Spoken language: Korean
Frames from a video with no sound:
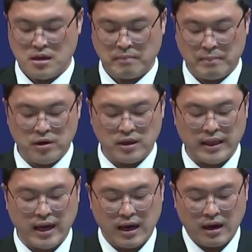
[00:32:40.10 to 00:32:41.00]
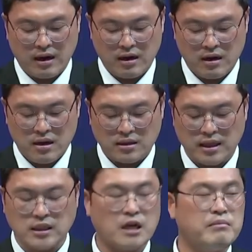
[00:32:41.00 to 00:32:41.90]
반면에 내가
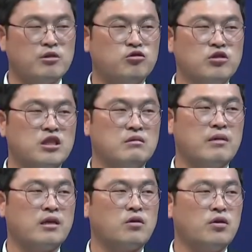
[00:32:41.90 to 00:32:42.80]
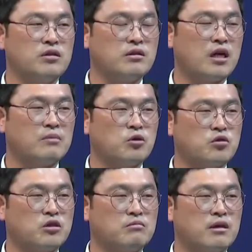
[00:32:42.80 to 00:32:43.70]
내 삶의 중심에 서 있는 사람은
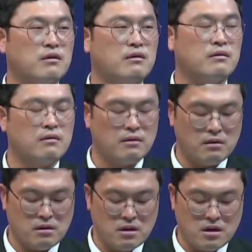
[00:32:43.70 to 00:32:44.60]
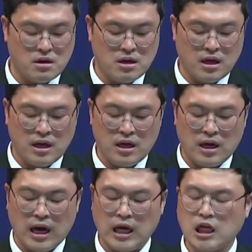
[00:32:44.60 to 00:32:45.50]
어떻습니까?
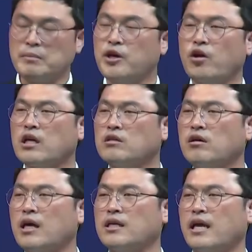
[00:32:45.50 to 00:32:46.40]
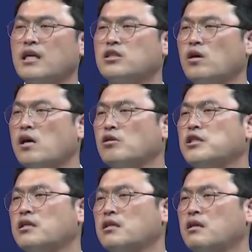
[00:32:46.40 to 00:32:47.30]
하나님의 영향력 아래 내가 들어간 것이
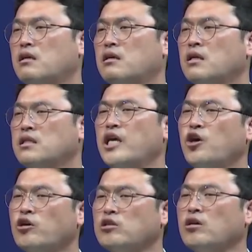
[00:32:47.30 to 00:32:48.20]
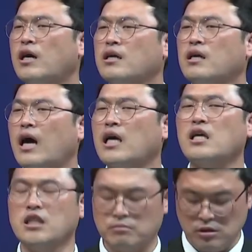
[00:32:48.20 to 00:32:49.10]
아니라 내 영향력 아래
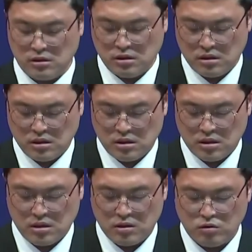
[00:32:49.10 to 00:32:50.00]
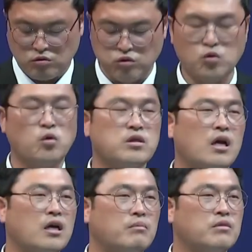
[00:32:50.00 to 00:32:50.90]
하나님을 두고
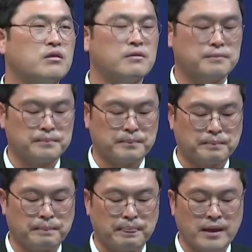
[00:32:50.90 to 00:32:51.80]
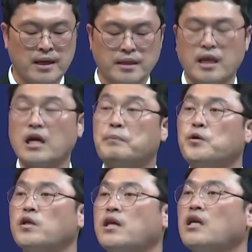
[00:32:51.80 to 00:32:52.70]
살아갑니다. 내가
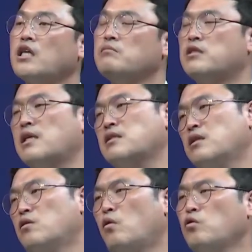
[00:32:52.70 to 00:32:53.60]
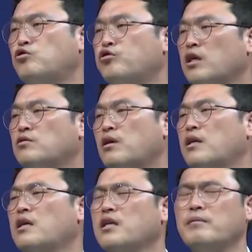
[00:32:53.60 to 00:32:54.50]
필요할 때 하나님을 찾아요. 호출하죠.
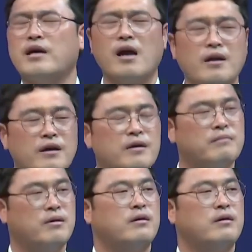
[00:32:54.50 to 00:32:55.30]
하나님, 하나님,